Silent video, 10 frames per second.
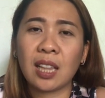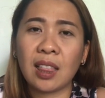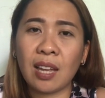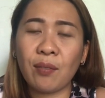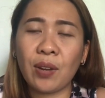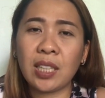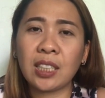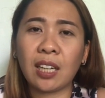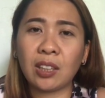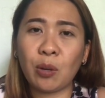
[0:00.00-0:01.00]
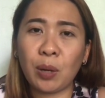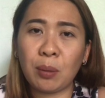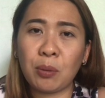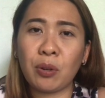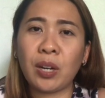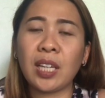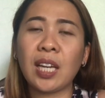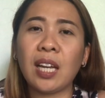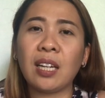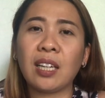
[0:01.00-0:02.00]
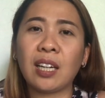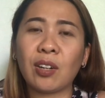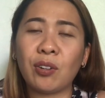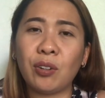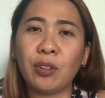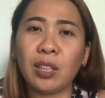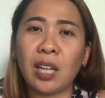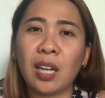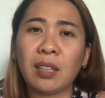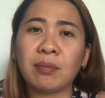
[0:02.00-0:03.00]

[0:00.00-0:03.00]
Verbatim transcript: level sa katawan mo kaya nagkaroon ng